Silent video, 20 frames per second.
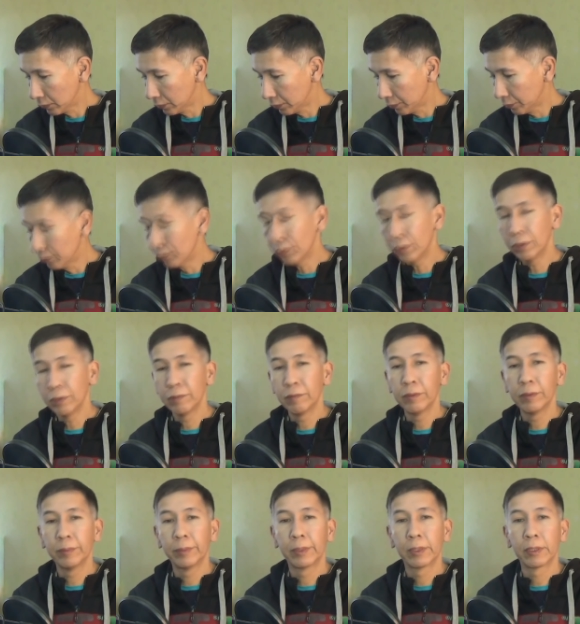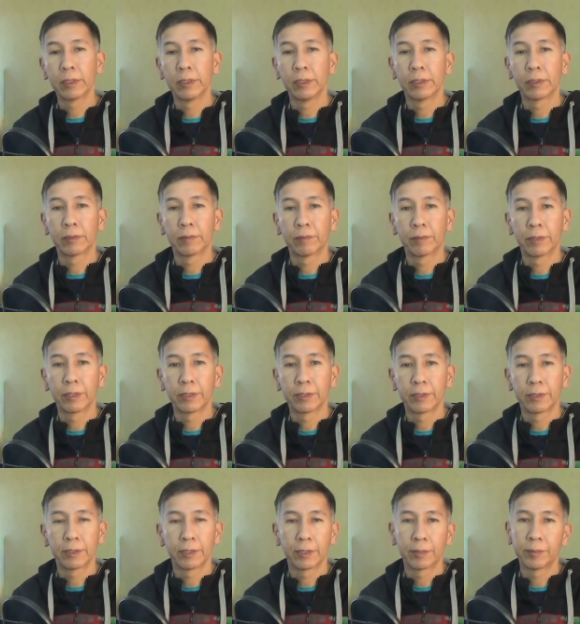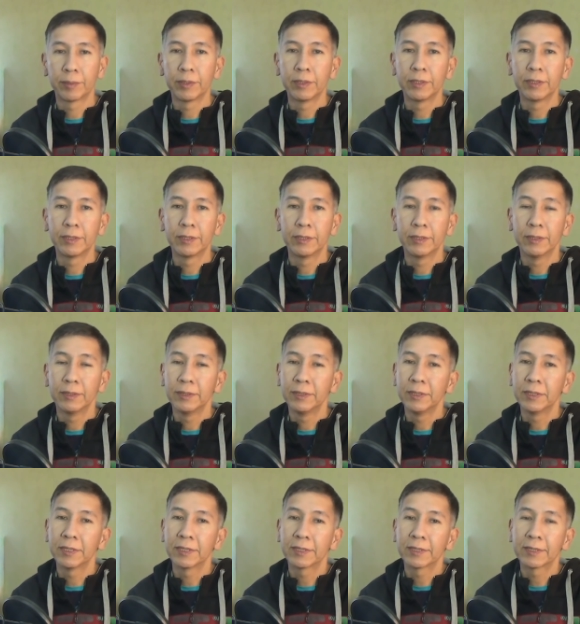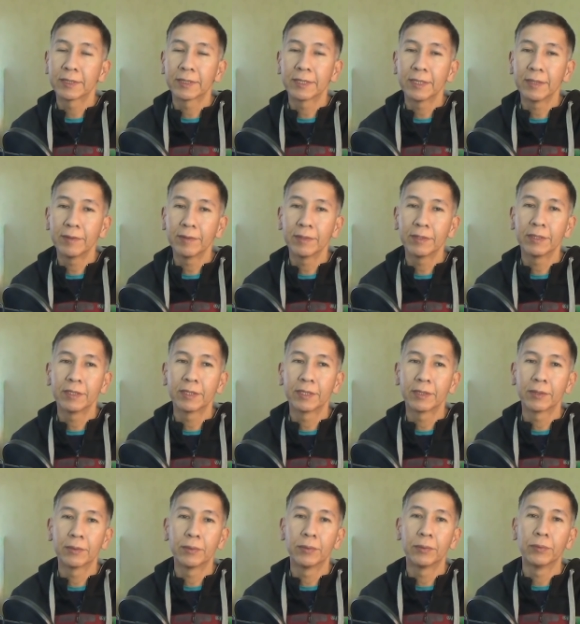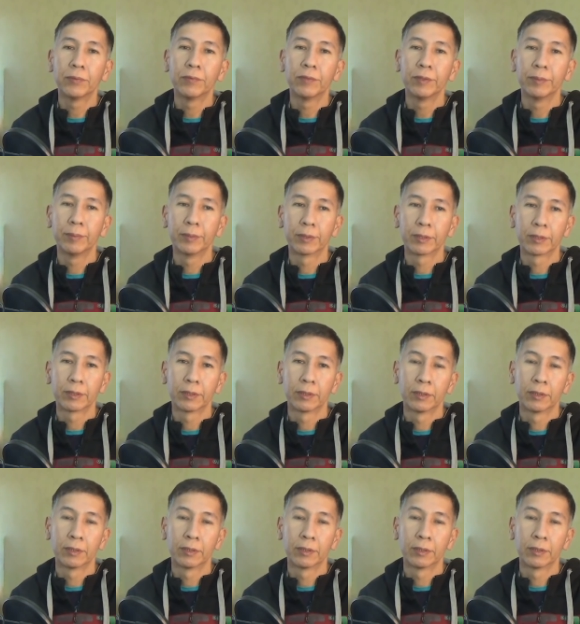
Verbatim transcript: тем более выбора нет, власть нам не, не оставила никакого выбора.